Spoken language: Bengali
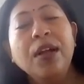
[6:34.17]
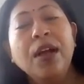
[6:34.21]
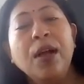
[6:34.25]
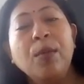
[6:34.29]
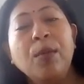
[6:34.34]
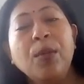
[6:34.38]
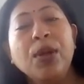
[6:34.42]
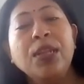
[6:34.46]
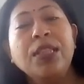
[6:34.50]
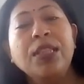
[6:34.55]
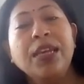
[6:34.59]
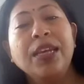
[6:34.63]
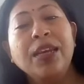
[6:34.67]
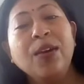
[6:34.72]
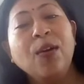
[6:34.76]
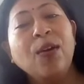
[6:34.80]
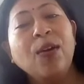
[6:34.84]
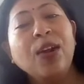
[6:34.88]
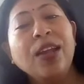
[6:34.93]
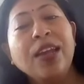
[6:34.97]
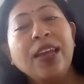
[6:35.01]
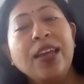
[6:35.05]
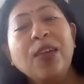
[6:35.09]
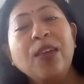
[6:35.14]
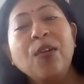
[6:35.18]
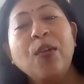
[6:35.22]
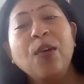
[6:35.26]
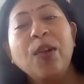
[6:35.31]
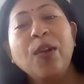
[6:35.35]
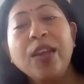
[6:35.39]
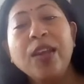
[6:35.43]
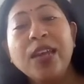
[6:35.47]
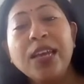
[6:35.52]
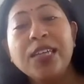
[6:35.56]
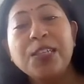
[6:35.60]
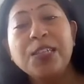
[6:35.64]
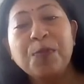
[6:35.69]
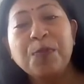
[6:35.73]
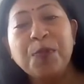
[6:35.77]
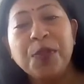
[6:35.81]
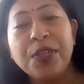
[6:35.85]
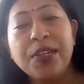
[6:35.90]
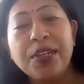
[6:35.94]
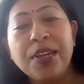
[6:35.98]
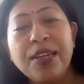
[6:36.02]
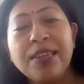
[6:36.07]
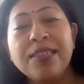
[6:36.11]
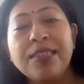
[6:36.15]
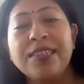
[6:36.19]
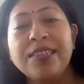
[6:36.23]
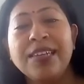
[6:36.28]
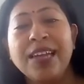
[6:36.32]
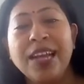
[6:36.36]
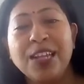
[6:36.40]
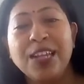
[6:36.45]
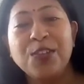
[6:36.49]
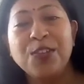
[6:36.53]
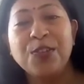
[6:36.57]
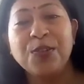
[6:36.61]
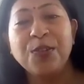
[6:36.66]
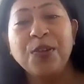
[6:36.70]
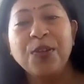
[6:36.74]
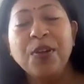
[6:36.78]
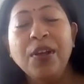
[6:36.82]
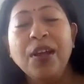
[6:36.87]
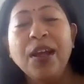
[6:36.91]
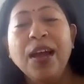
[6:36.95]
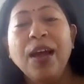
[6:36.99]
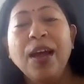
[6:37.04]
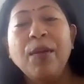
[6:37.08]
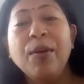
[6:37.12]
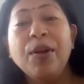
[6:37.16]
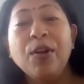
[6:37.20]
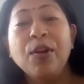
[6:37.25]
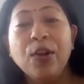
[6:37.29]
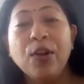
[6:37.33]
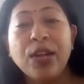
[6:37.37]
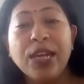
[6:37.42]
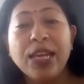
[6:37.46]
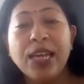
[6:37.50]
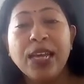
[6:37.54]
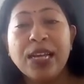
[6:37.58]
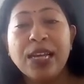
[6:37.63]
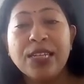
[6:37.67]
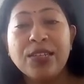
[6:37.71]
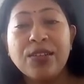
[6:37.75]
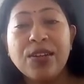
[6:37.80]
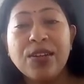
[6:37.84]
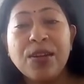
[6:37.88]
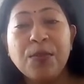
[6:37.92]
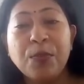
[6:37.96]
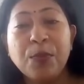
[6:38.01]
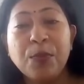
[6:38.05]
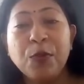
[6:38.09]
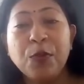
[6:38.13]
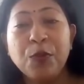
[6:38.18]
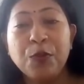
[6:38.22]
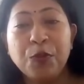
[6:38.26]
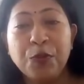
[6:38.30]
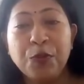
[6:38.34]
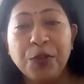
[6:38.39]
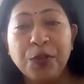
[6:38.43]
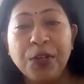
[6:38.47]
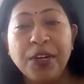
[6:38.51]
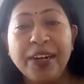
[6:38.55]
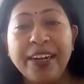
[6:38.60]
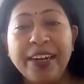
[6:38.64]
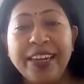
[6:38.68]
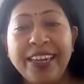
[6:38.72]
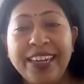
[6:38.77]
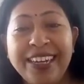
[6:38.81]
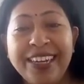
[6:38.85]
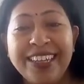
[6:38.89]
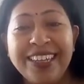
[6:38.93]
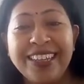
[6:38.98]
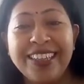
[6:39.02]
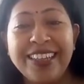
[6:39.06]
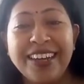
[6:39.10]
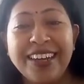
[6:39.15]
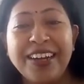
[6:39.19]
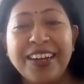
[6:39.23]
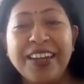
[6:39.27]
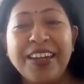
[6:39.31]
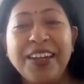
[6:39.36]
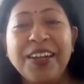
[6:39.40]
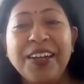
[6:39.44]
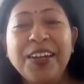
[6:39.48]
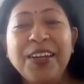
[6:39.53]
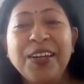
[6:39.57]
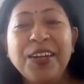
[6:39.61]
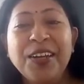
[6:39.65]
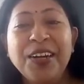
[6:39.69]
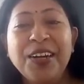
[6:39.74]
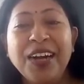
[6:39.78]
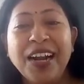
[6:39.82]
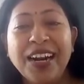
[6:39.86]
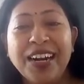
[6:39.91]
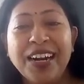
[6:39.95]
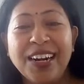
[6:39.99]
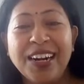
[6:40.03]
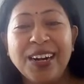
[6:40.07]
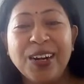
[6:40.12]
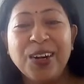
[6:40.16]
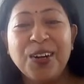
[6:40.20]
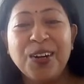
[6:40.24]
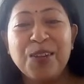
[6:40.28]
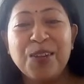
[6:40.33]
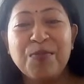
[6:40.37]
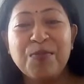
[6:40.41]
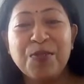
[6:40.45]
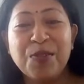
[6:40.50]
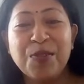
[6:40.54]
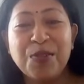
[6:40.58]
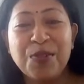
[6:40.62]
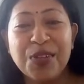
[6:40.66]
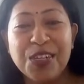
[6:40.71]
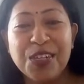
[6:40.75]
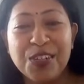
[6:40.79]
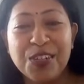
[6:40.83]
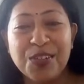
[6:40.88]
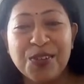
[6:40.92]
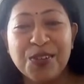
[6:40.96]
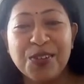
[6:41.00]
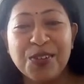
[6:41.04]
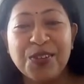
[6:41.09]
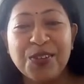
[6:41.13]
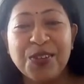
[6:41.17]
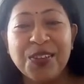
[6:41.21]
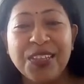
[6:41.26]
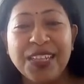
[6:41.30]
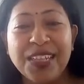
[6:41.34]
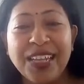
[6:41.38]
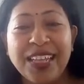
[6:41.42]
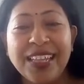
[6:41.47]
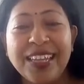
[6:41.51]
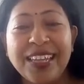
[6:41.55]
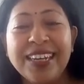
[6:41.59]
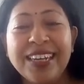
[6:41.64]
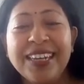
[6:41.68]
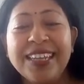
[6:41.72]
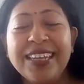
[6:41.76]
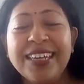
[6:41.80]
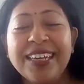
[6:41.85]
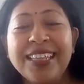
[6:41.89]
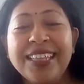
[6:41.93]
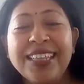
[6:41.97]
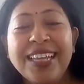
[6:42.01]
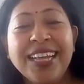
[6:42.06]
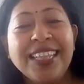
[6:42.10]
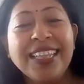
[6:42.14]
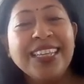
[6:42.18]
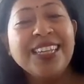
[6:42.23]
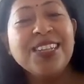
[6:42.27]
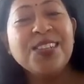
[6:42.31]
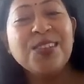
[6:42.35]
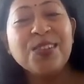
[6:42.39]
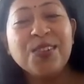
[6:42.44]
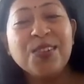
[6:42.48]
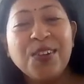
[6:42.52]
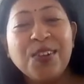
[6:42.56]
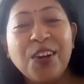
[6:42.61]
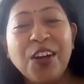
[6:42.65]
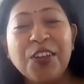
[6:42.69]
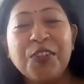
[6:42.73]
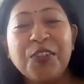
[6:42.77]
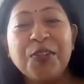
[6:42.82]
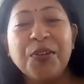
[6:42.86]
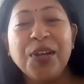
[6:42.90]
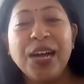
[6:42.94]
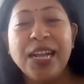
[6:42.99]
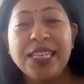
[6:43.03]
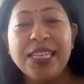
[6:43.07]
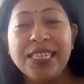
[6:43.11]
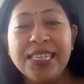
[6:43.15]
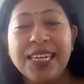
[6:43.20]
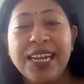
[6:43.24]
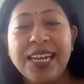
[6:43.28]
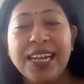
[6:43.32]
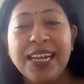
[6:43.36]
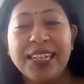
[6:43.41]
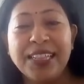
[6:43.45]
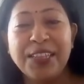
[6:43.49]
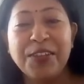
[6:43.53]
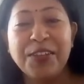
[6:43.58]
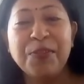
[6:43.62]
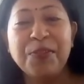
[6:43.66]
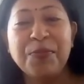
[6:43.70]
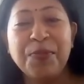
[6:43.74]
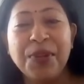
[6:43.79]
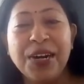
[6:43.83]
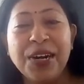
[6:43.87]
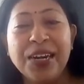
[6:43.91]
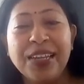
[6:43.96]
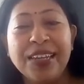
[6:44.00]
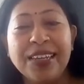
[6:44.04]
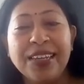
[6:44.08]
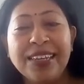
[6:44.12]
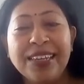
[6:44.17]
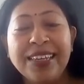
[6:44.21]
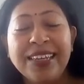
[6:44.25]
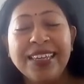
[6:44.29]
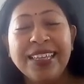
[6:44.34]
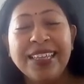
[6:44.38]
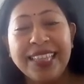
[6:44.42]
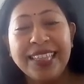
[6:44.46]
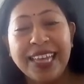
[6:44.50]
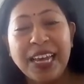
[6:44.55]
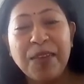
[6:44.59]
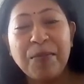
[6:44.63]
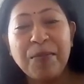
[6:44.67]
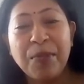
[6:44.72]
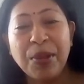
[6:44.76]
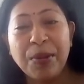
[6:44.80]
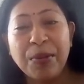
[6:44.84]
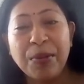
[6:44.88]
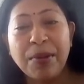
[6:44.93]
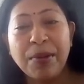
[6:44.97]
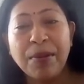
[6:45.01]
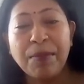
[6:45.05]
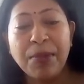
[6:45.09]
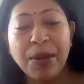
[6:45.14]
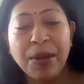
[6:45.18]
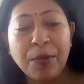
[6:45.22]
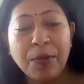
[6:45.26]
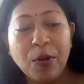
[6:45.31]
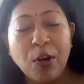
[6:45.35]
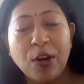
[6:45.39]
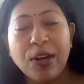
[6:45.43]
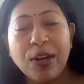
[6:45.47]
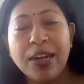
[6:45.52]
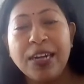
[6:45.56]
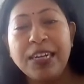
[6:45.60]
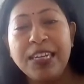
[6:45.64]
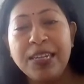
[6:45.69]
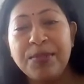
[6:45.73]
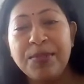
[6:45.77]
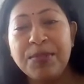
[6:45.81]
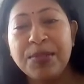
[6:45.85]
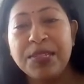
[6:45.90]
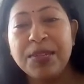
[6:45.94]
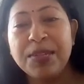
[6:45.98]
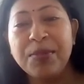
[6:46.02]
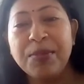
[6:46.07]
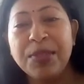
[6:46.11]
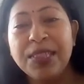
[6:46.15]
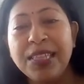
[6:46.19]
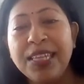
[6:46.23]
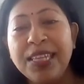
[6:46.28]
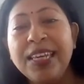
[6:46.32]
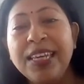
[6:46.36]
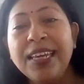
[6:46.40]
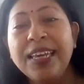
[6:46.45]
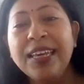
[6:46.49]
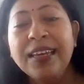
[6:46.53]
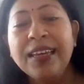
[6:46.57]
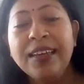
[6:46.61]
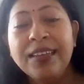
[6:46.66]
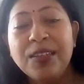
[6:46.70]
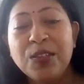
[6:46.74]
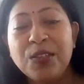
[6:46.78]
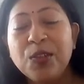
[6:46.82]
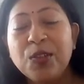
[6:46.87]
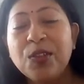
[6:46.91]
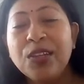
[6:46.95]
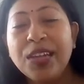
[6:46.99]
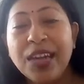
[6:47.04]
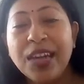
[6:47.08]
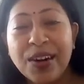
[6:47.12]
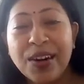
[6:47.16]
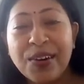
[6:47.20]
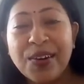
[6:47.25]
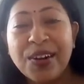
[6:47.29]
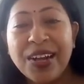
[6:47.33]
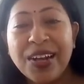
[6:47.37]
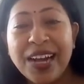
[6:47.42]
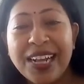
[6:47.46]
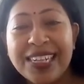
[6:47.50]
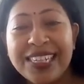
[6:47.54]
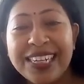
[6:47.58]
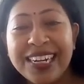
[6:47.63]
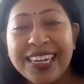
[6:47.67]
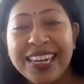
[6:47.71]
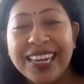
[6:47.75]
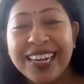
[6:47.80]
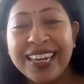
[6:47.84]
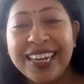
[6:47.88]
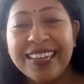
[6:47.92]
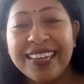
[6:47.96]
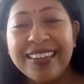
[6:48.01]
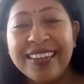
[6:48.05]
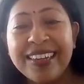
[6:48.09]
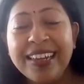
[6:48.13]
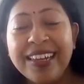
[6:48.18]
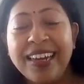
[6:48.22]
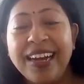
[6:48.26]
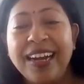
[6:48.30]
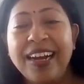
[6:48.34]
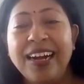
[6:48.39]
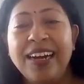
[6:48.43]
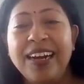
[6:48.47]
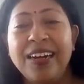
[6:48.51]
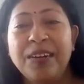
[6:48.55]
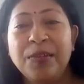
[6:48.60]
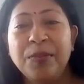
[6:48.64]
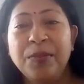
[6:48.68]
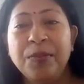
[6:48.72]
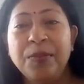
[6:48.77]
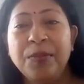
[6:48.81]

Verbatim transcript: আমার থেকে অনেকেই অনেক এক্সপিরিয়েন্স আছো আবার অনেকে আছে না নতুন গৃহিণী তারা রান্নাঘরে প্রবেশ নতুন তাদের তাদের জন্য হয়তো কাজে লাগতেও পারে তাই ভেবে ভাবলাম কটা টিপস আমি দিই যদি কারোর কাজে লাগে আর